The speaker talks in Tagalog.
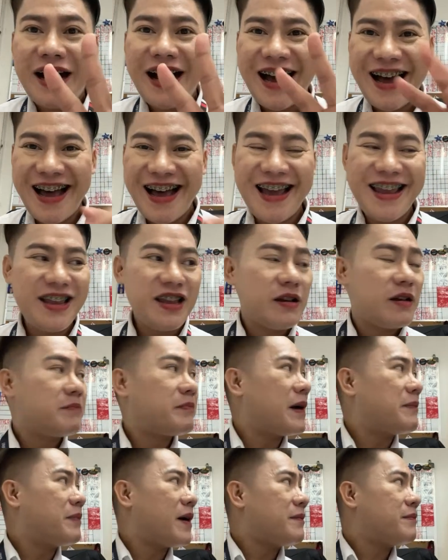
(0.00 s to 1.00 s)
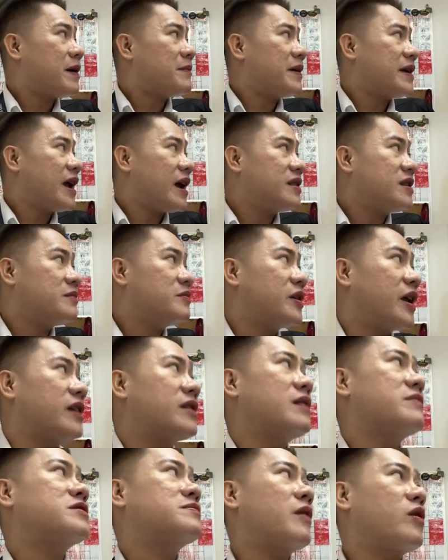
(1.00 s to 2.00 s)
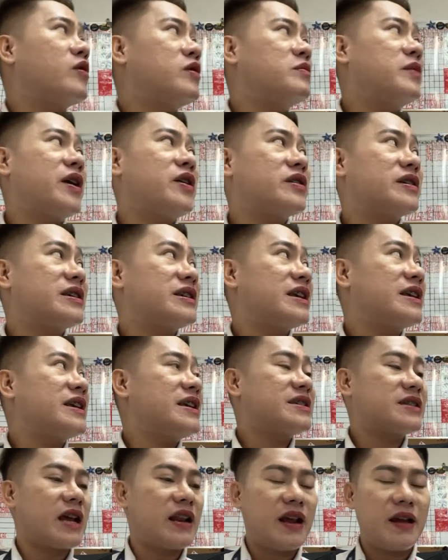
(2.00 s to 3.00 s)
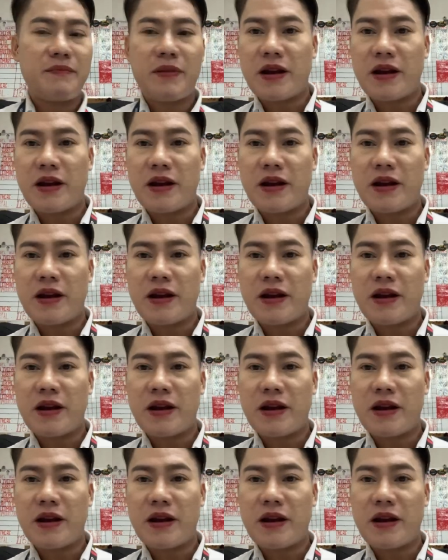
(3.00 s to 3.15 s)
Hi! Papapabayadi mo na yun. Tapos pakunin mo na iisa lang